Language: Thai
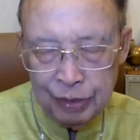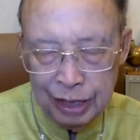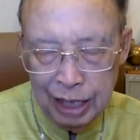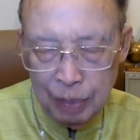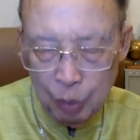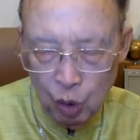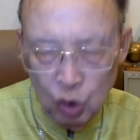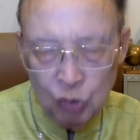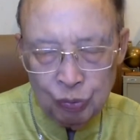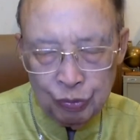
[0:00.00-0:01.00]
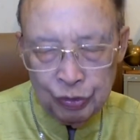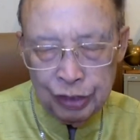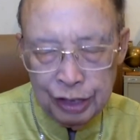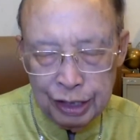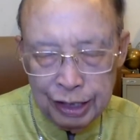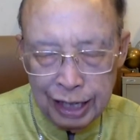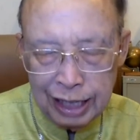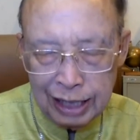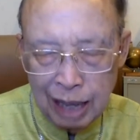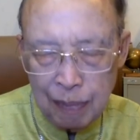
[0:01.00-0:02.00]
ที่พระองค์ได้ก
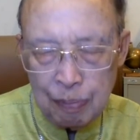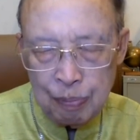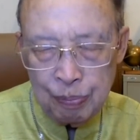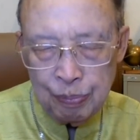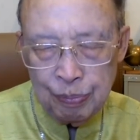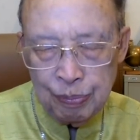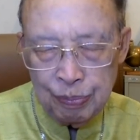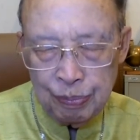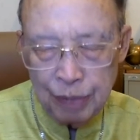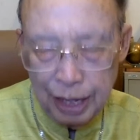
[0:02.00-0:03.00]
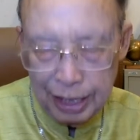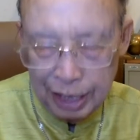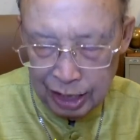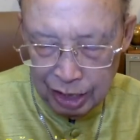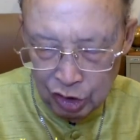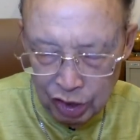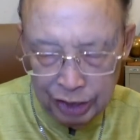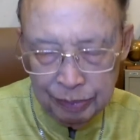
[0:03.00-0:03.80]
ระทำ ให้แก่แก่น้อย